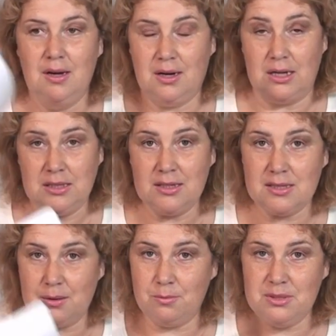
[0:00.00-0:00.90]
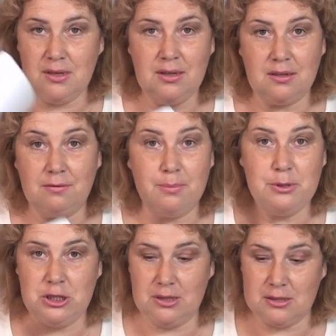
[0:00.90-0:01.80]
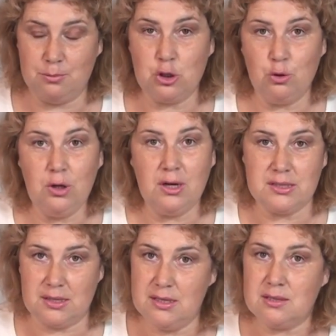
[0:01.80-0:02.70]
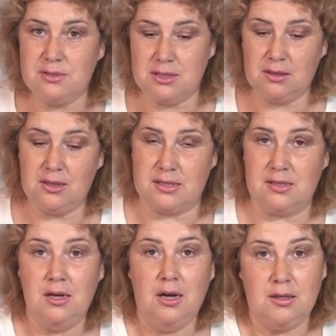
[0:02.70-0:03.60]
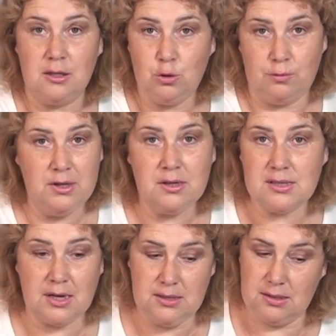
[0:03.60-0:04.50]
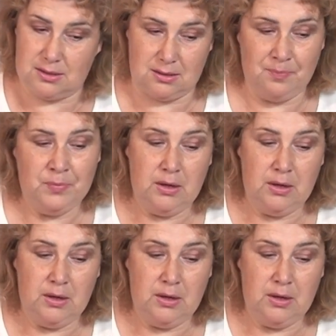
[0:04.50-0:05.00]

Хотя на самом деле это вообще не смешно и касается всех нас. Так что вы не расходитесь.